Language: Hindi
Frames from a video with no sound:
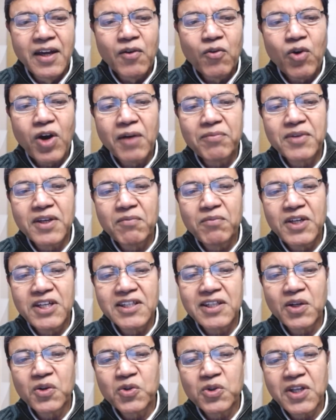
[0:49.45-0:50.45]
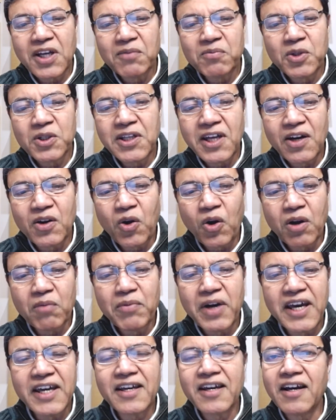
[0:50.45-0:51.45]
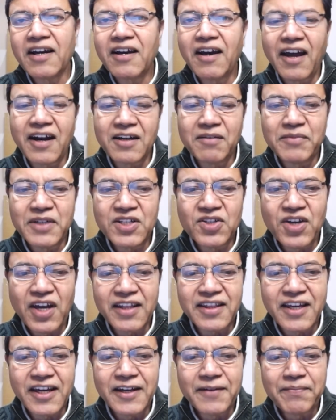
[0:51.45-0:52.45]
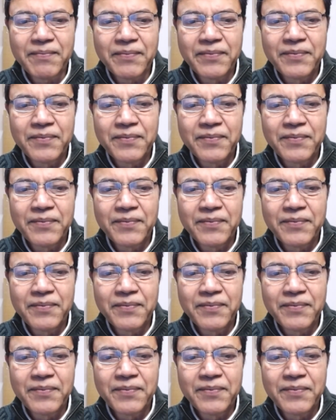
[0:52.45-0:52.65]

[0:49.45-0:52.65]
वो आपके भीतर उथल पुथल और भय का कारण बन जाता है